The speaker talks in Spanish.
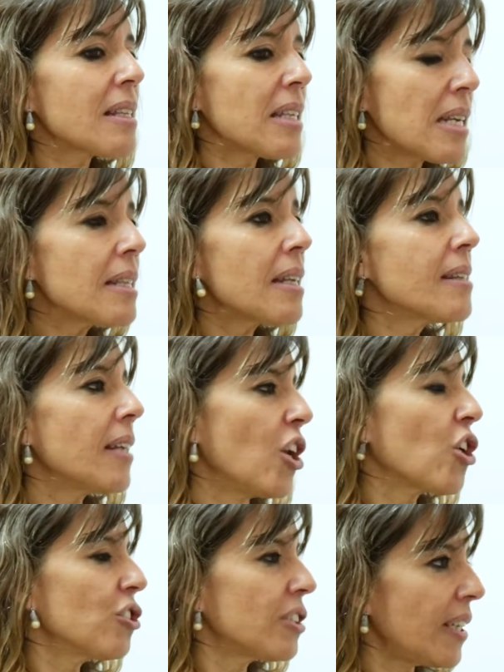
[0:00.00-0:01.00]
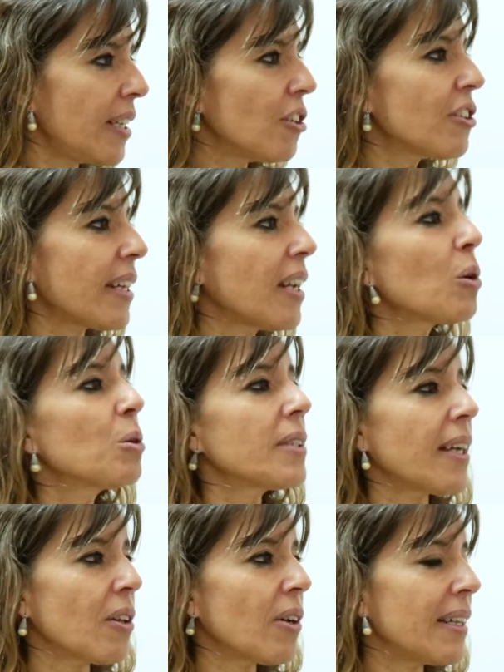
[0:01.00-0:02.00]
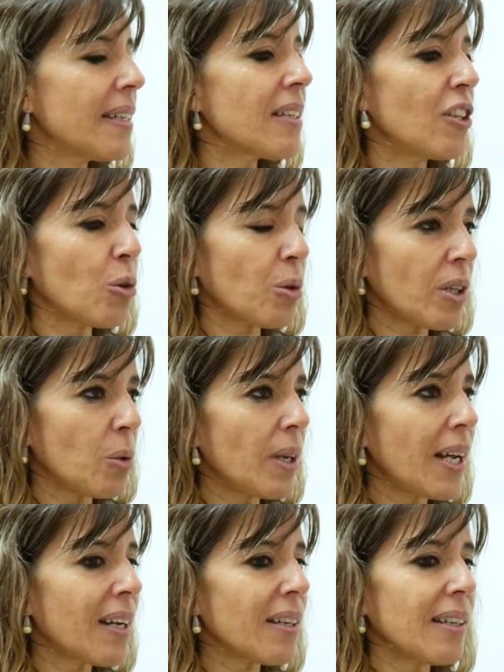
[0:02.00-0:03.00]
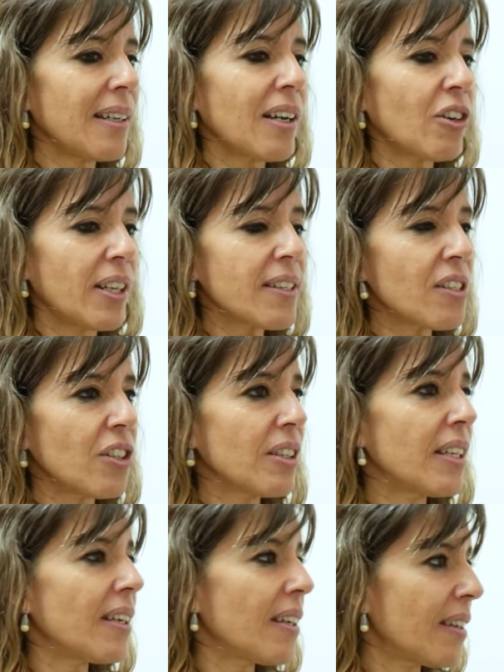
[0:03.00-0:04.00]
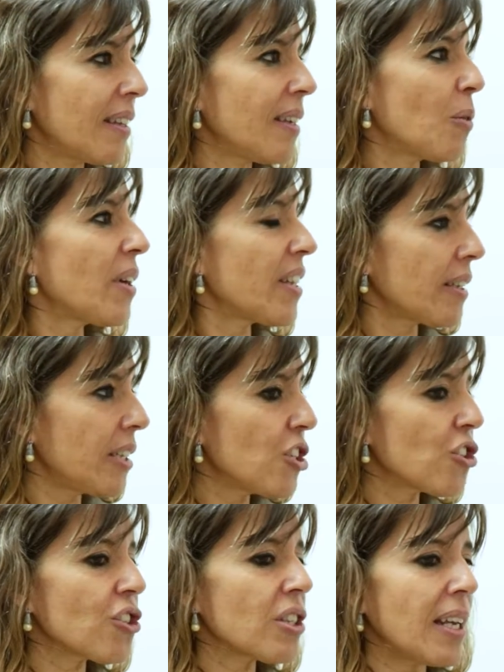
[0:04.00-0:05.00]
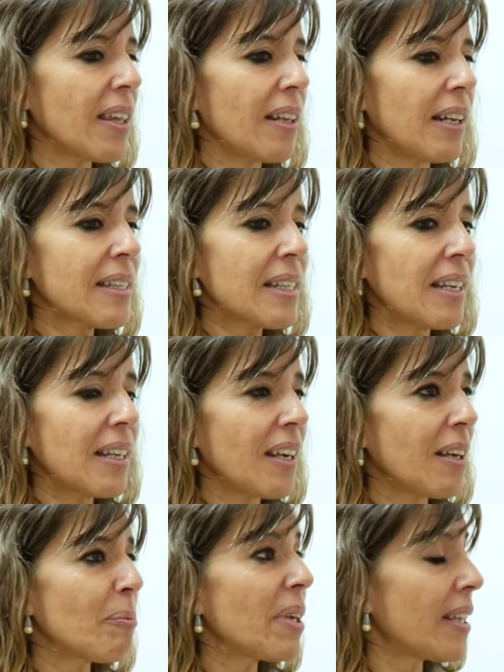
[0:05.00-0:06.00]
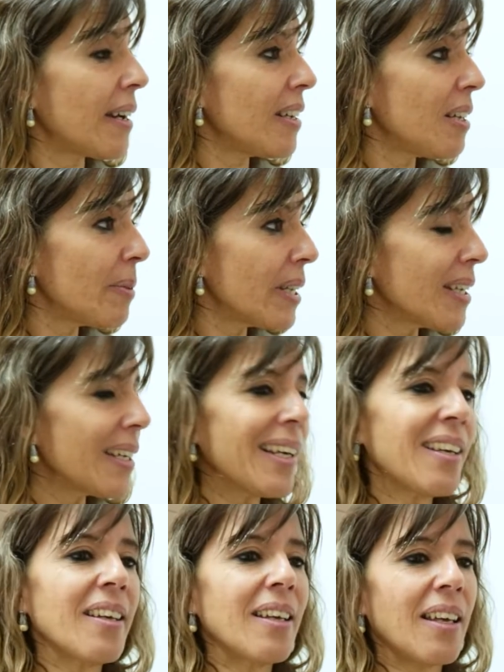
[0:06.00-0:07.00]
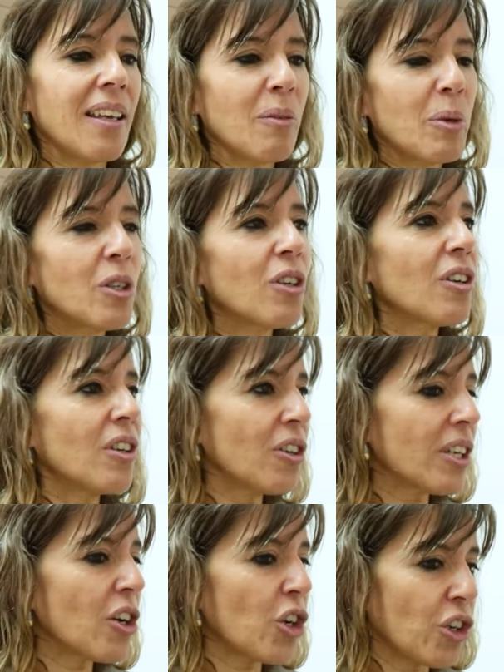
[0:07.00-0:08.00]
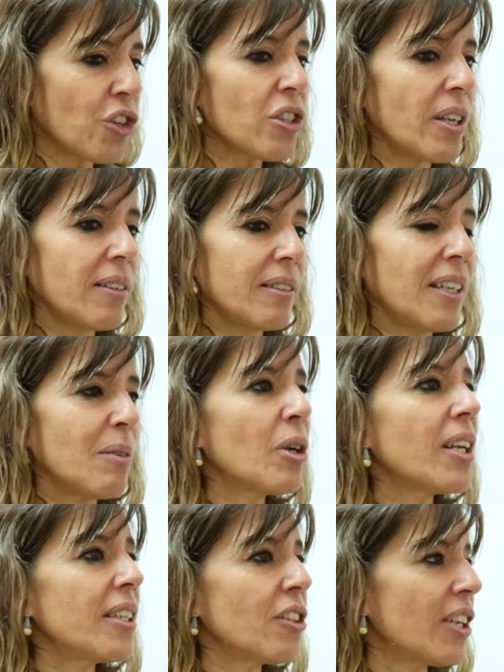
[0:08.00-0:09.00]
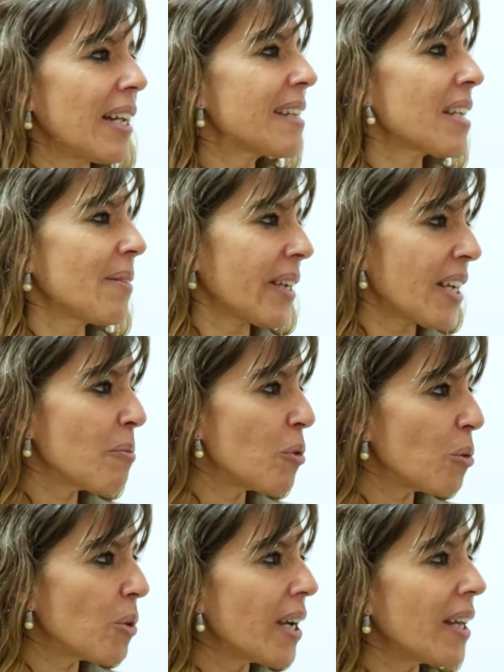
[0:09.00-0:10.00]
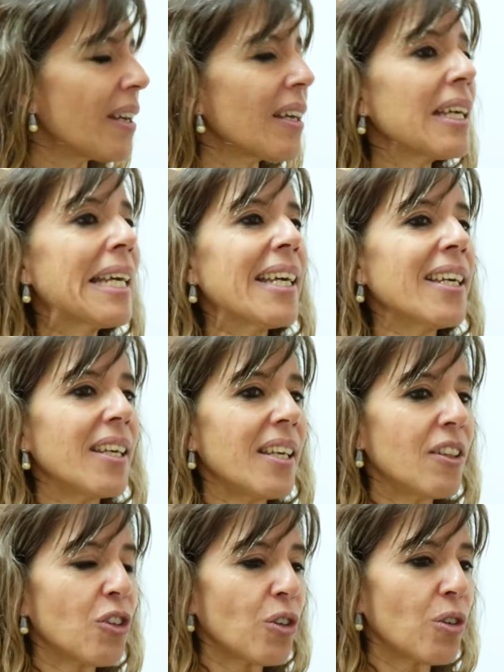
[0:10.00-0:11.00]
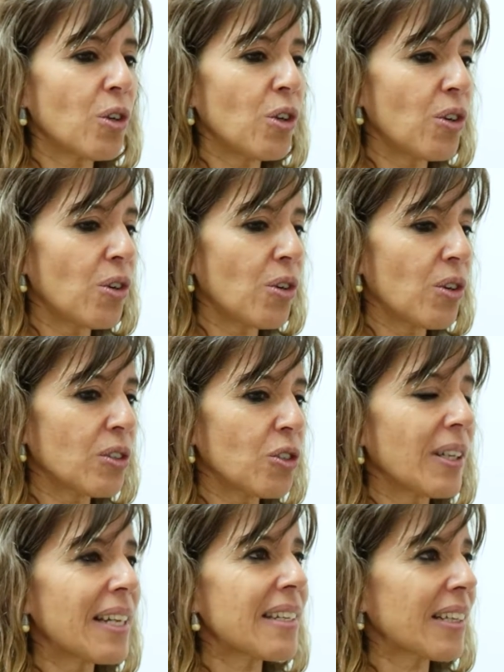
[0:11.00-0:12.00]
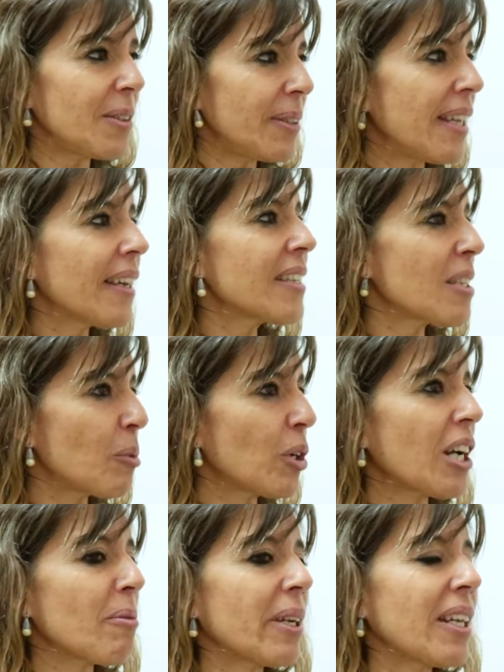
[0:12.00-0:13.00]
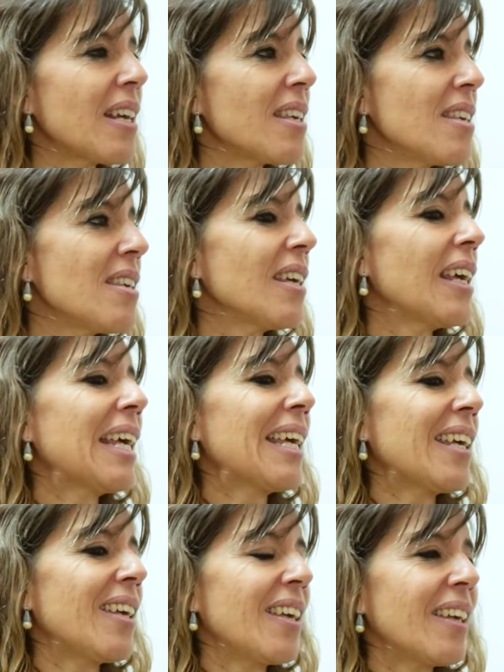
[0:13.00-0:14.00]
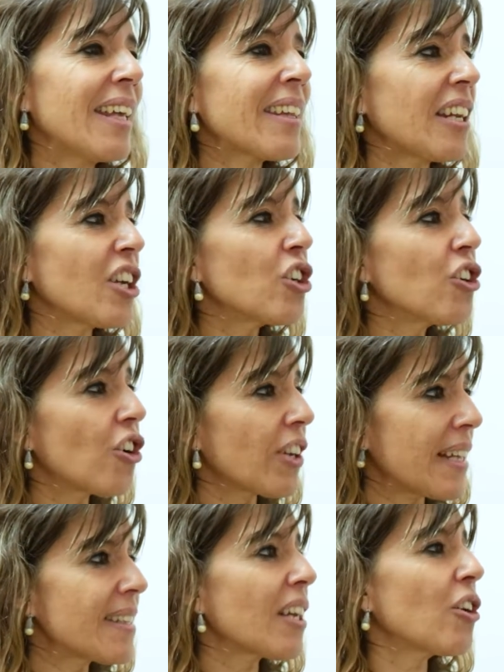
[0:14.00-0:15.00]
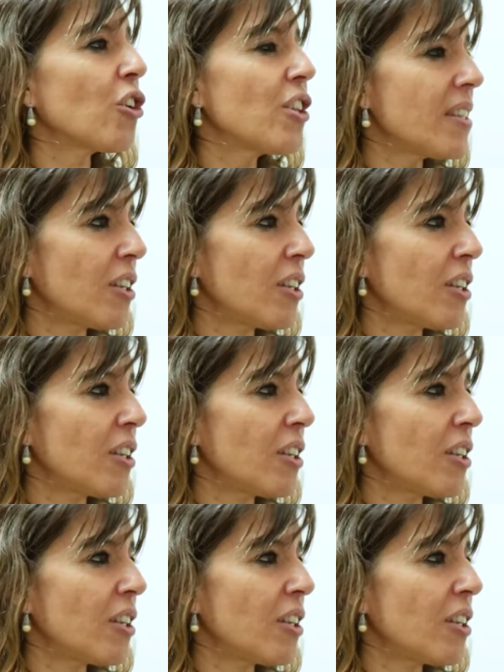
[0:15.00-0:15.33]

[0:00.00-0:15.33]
Sí, sí, sí, los contenidos están ajustados al diseño curricular, la colección de, cuadernillos es de la serie Piedra Libre, eh, bueno, los que conocen, digamos, la editorial saben que es muy buena y todas las actividades que se programan ahí eh, están en concordancia con los